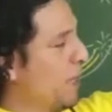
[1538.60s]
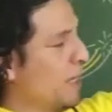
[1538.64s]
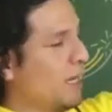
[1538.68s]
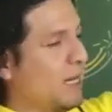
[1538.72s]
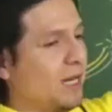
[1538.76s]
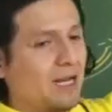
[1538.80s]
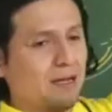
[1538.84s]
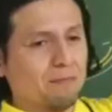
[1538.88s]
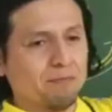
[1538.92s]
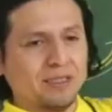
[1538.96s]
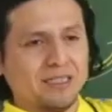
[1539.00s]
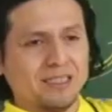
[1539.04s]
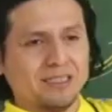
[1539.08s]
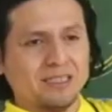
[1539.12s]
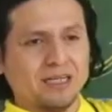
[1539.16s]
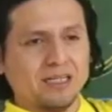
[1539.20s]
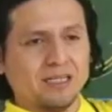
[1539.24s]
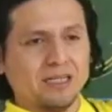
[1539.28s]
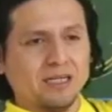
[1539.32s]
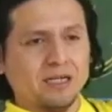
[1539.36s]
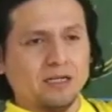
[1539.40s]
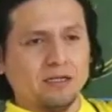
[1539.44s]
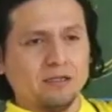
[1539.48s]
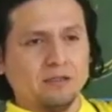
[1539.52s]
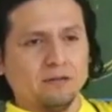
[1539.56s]
la mitad
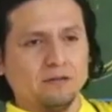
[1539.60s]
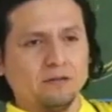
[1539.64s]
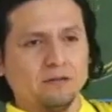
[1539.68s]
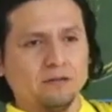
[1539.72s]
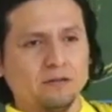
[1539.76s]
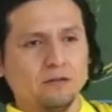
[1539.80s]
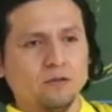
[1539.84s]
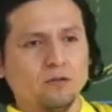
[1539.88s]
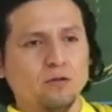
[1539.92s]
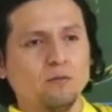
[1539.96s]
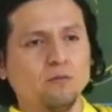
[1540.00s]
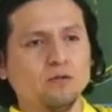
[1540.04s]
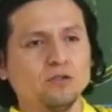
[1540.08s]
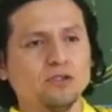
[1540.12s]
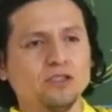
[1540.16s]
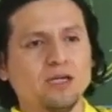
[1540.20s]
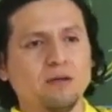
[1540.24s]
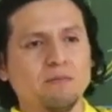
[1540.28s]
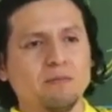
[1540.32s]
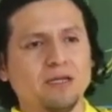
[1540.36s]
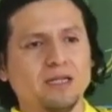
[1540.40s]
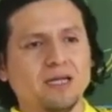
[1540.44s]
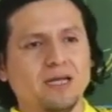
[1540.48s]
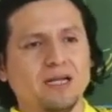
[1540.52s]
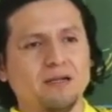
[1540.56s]
de él. ¿Cómo se
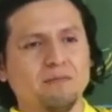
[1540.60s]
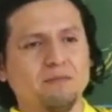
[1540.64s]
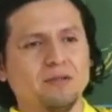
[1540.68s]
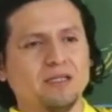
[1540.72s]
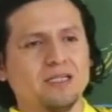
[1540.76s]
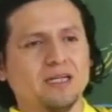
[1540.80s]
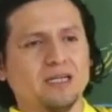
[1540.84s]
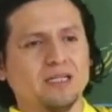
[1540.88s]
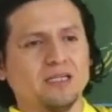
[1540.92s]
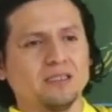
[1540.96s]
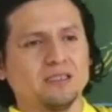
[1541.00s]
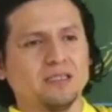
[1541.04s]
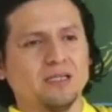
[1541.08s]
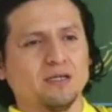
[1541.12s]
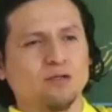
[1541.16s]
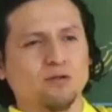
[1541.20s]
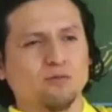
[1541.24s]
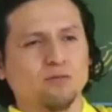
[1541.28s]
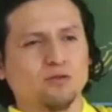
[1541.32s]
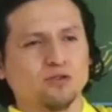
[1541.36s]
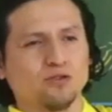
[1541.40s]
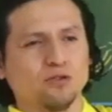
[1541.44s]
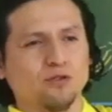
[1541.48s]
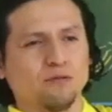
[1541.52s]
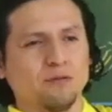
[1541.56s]
llamaría la mitad de este
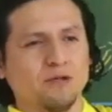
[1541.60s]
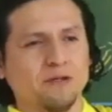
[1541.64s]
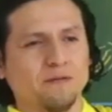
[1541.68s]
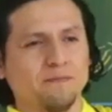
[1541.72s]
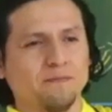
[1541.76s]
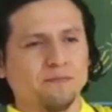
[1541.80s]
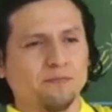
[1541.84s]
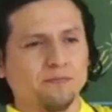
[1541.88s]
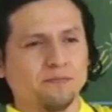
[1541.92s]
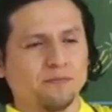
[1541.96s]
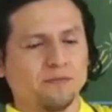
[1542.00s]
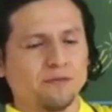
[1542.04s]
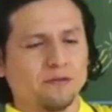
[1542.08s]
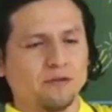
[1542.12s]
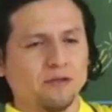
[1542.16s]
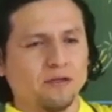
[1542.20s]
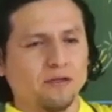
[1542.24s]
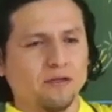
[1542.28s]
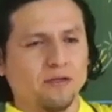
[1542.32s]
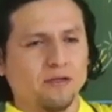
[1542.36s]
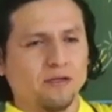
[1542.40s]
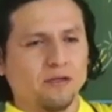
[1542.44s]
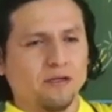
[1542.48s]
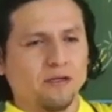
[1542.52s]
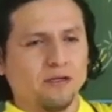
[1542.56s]
cromosoma?
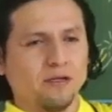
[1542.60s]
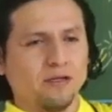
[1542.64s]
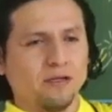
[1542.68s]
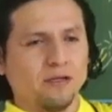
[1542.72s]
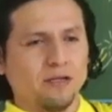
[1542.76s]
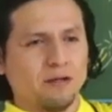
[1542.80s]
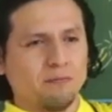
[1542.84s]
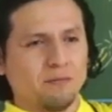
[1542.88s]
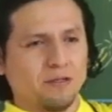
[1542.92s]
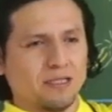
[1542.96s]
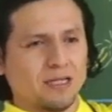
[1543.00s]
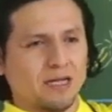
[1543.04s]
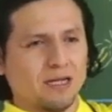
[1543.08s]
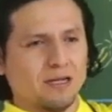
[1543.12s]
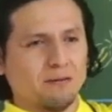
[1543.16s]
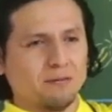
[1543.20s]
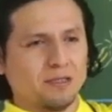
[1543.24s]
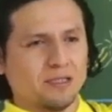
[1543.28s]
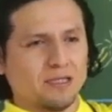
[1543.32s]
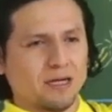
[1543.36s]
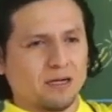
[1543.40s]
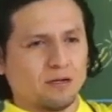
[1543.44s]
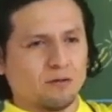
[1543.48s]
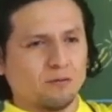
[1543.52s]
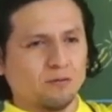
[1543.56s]
La mitad, la
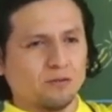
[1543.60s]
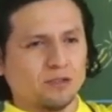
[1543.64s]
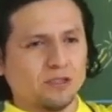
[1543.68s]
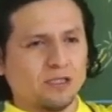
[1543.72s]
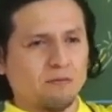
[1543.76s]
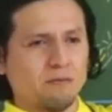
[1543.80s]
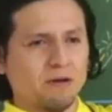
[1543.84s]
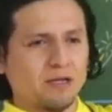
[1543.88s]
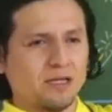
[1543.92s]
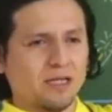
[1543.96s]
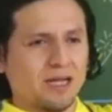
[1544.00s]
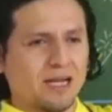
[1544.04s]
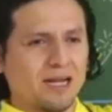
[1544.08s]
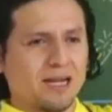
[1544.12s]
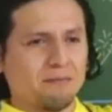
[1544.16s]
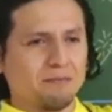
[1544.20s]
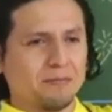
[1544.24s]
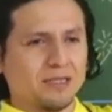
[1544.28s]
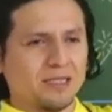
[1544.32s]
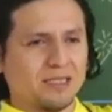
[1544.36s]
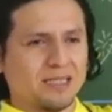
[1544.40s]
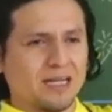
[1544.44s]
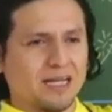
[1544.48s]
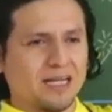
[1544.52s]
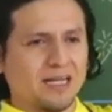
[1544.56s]
mitad. ¿Cómo se llamaría la
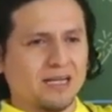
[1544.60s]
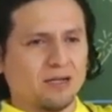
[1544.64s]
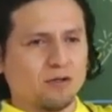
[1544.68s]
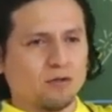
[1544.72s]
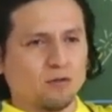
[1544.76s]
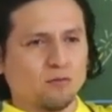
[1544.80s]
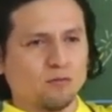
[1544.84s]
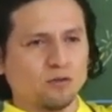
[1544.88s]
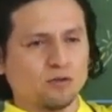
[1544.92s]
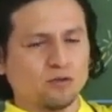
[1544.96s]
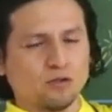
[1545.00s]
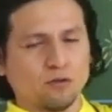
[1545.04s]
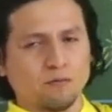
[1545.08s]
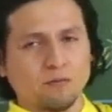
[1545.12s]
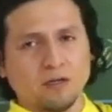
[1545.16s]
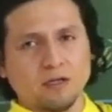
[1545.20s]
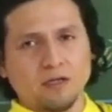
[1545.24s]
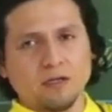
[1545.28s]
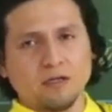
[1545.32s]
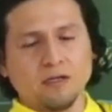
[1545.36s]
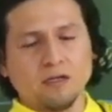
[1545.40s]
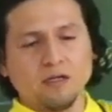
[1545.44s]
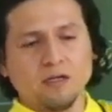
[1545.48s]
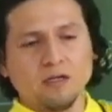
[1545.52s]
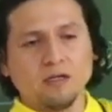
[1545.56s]
mitad del cromosoma?
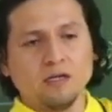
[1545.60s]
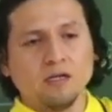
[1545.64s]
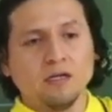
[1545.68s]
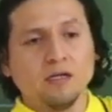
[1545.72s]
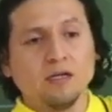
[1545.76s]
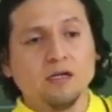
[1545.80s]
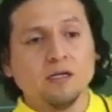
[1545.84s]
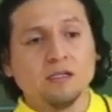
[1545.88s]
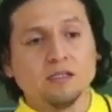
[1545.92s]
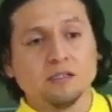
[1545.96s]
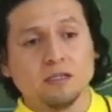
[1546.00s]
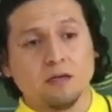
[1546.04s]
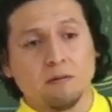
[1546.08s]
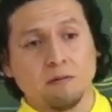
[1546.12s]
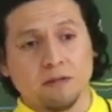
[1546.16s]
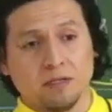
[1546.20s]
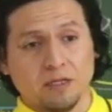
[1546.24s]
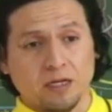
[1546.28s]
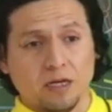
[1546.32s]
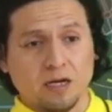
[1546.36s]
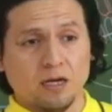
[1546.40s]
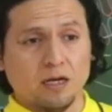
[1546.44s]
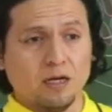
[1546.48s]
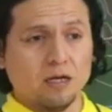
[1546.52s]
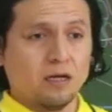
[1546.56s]
Se
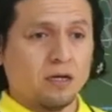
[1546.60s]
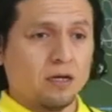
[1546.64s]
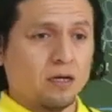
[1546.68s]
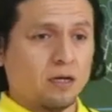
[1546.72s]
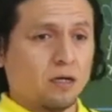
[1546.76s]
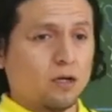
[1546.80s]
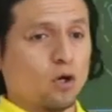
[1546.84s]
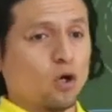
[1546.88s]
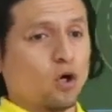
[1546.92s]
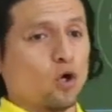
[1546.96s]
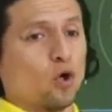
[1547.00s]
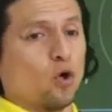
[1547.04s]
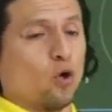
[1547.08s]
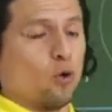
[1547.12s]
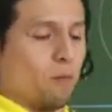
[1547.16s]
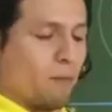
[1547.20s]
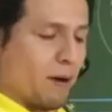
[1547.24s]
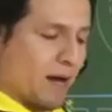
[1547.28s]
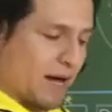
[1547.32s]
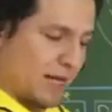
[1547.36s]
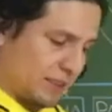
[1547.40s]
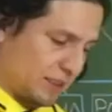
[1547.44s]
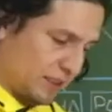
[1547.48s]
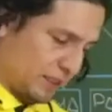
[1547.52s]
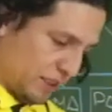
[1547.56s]
llamaría
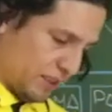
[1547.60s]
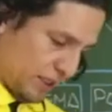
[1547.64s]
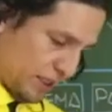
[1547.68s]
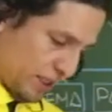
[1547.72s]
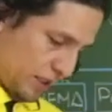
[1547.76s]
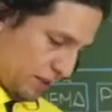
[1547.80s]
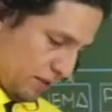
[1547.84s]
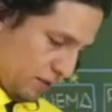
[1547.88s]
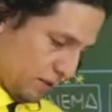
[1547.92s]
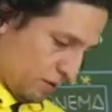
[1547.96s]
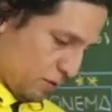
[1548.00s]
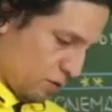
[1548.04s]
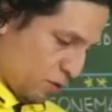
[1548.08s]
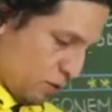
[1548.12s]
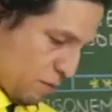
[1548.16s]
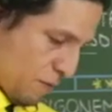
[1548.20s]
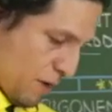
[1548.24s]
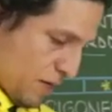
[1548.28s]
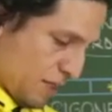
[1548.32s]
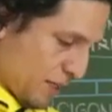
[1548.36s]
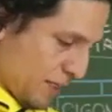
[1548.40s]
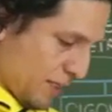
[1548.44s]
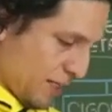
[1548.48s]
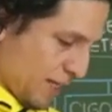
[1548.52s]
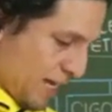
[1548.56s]
cromátide,
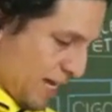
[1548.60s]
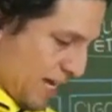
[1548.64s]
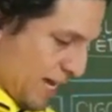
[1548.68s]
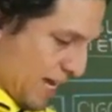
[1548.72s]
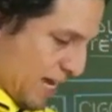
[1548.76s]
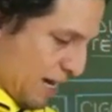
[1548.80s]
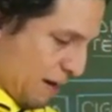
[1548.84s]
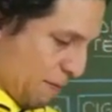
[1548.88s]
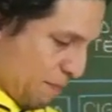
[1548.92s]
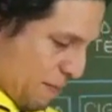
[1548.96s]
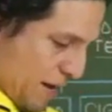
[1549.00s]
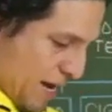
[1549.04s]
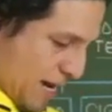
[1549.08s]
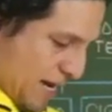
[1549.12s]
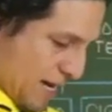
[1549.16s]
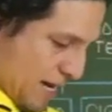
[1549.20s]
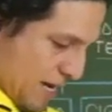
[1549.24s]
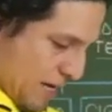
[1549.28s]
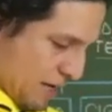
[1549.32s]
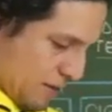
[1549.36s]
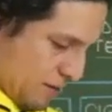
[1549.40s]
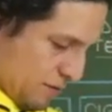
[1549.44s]
cromátide hermana.